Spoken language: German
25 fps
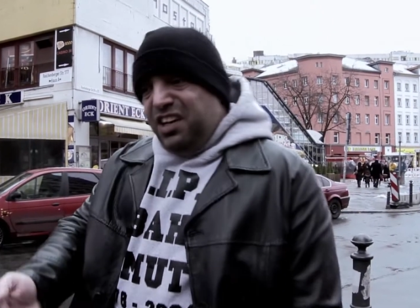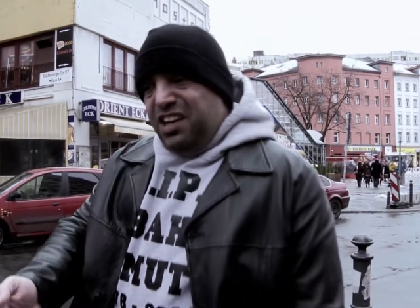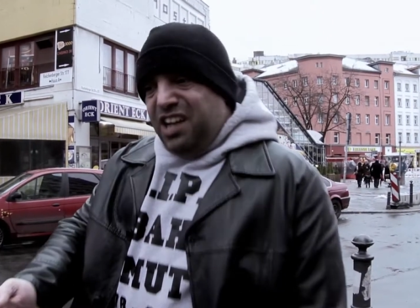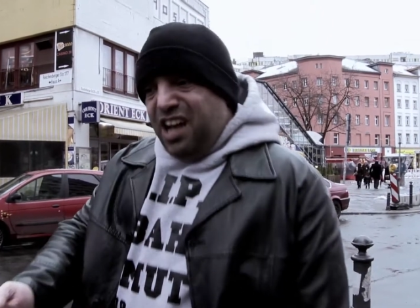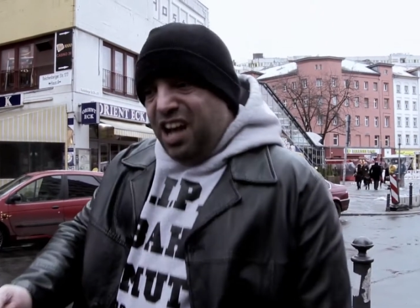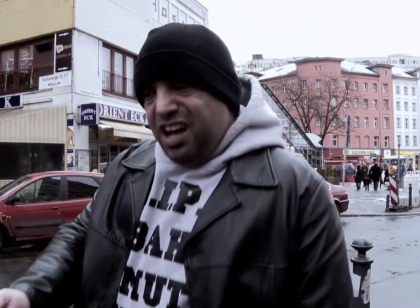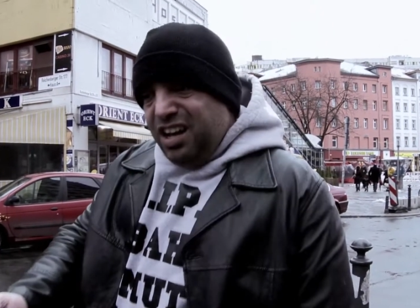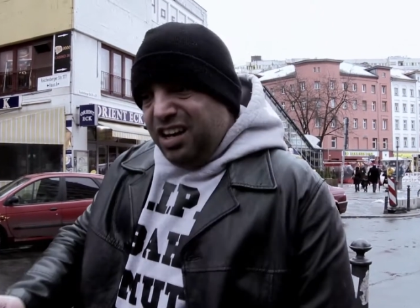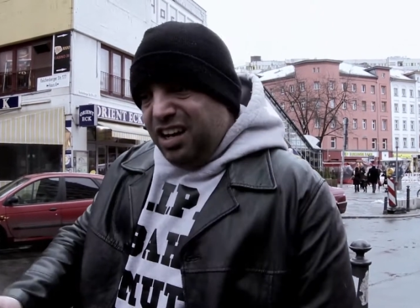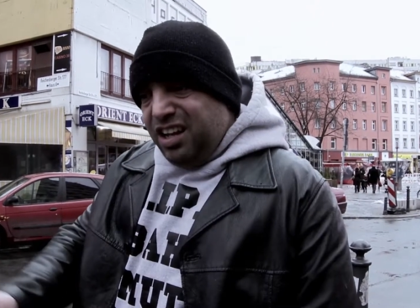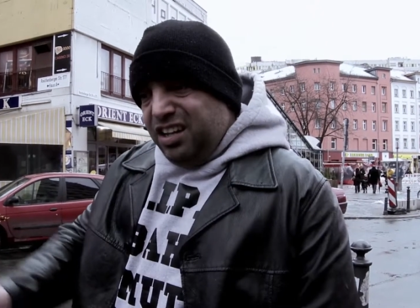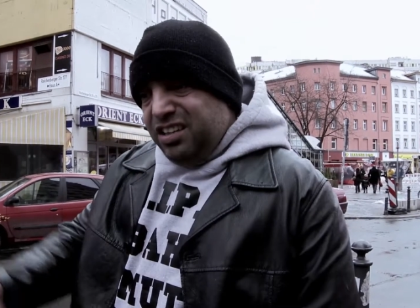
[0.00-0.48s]

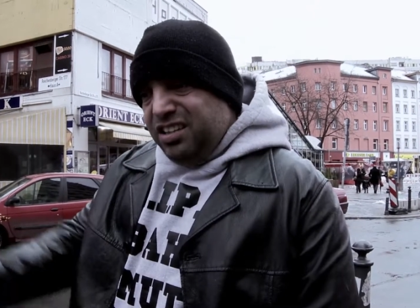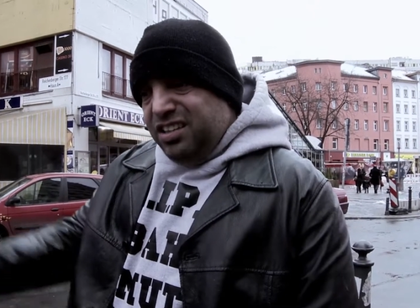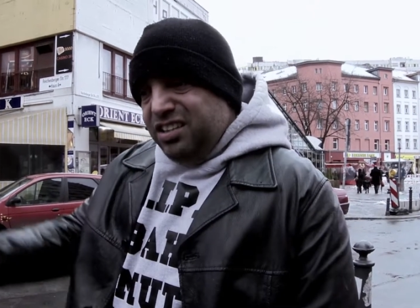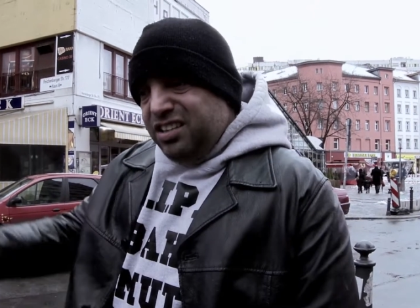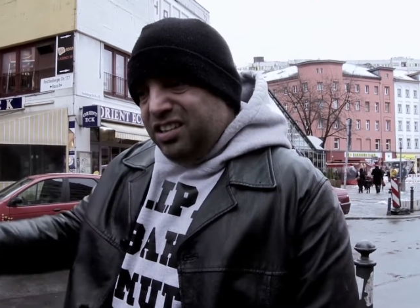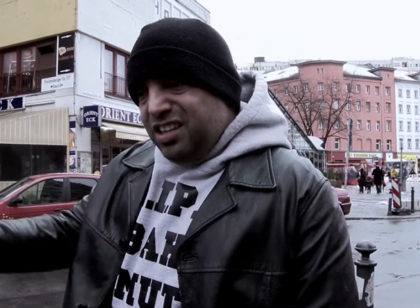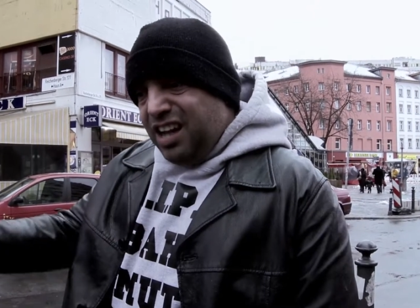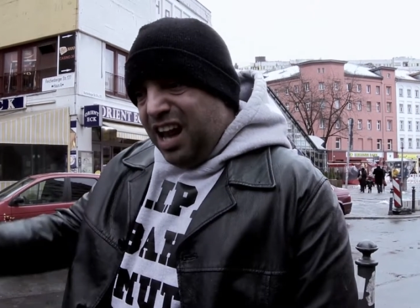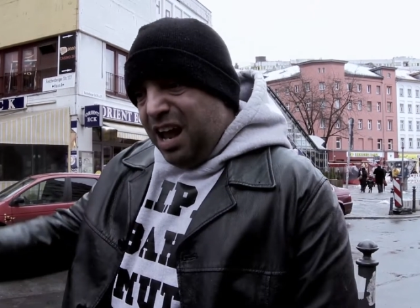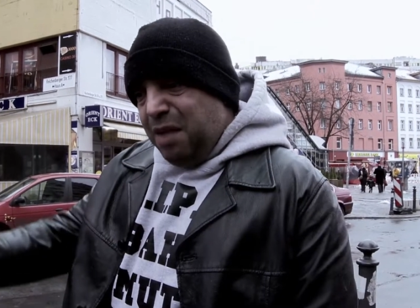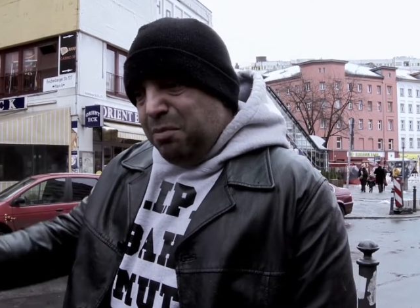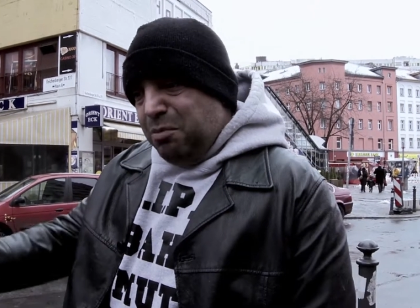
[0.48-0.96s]
Jahre,
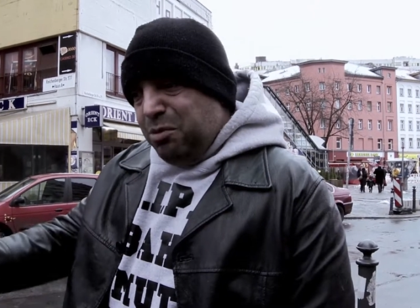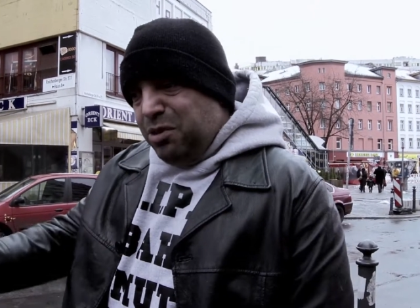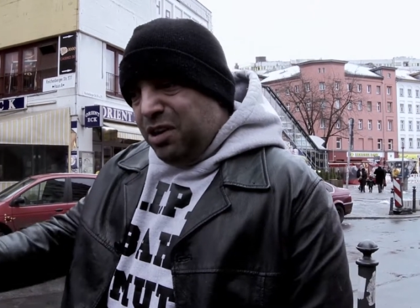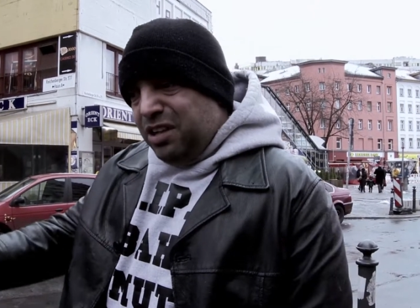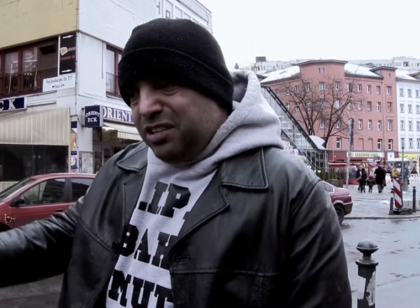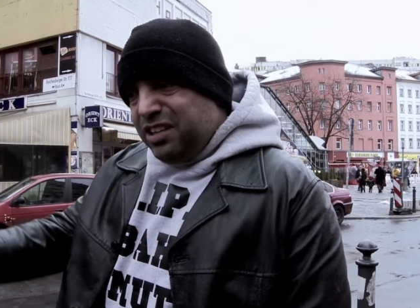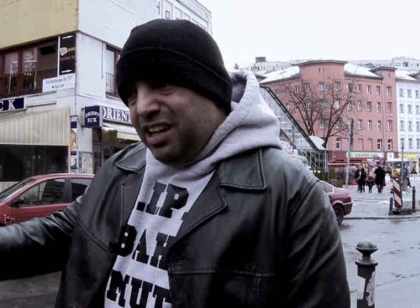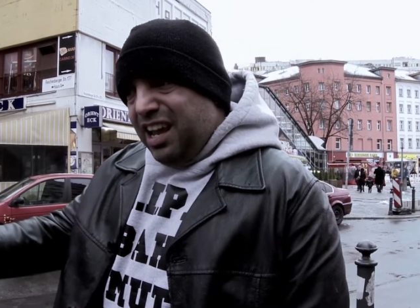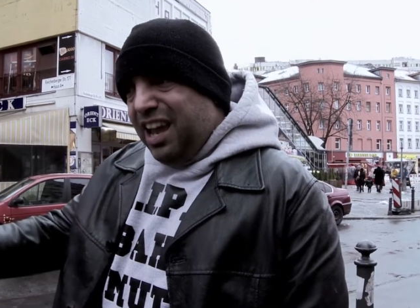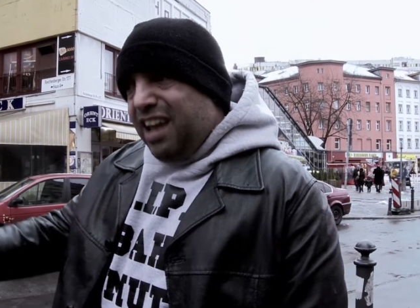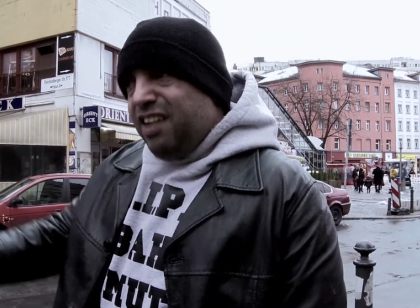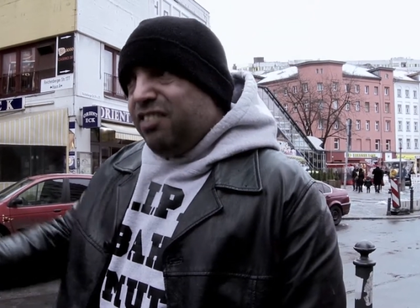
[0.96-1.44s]
drei
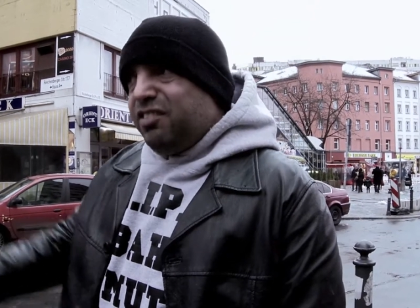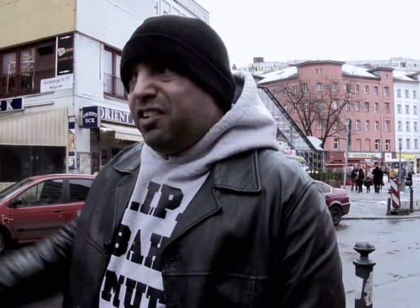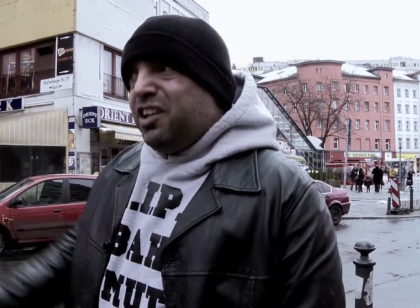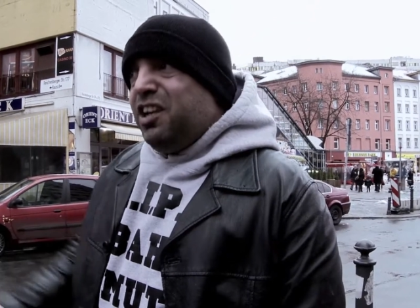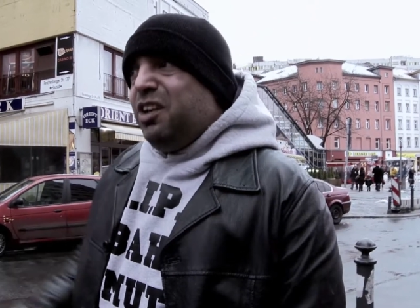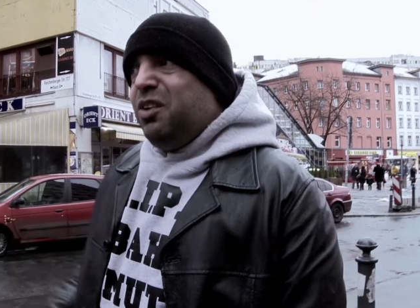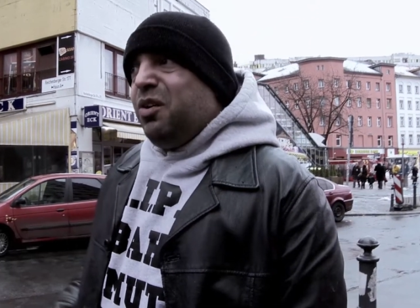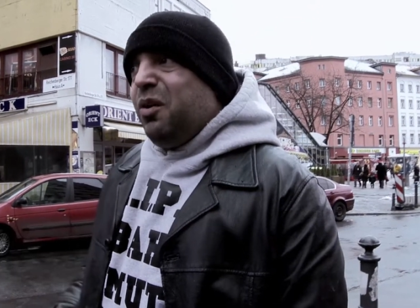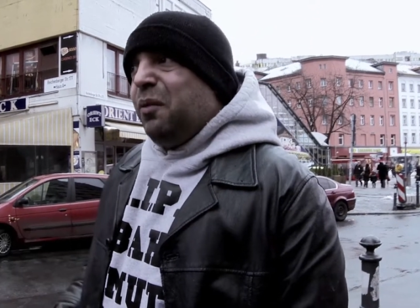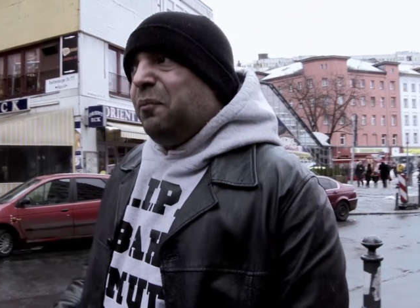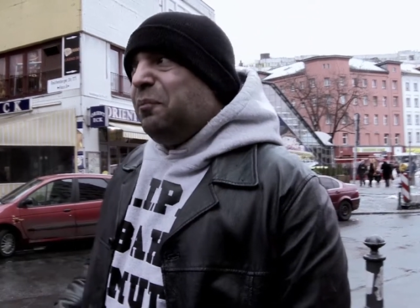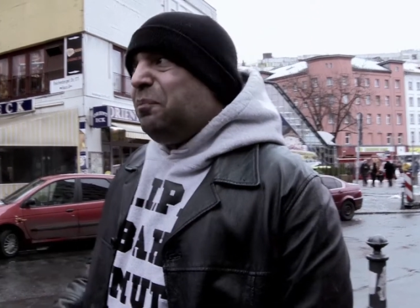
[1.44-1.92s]
Monate, elf
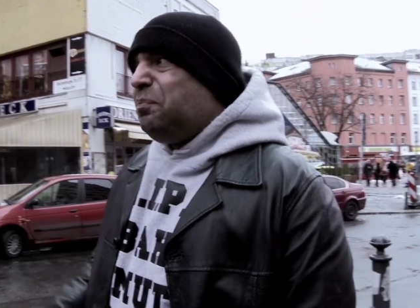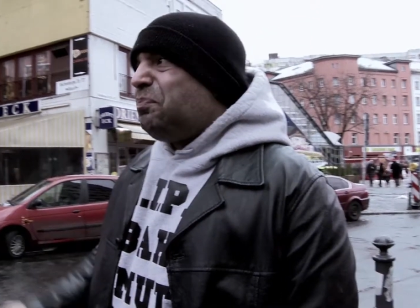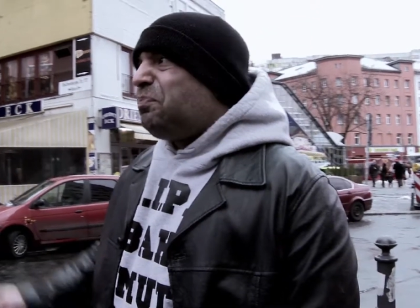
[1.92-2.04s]
Kilo.